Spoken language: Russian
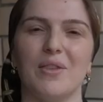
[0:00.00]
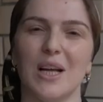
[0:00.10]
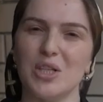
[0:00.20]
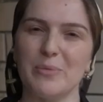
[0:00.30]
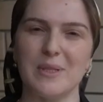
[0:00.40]

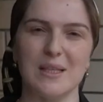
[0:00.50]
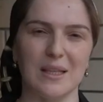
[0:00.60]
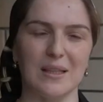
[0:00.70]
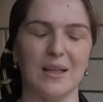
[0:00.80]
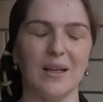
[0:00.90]
нашем
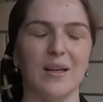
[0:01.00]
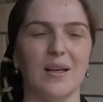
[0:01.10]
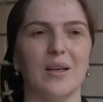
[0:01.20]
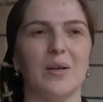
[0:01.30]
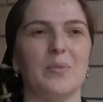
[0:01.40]
центре
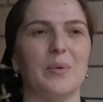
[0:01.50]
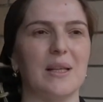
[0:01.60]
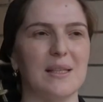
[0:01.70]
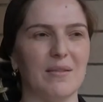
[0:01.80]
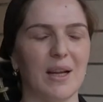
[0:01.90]
э,
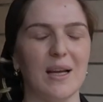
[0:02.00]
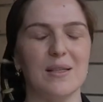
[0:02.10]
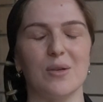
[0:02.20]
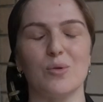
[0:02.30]
предоставляются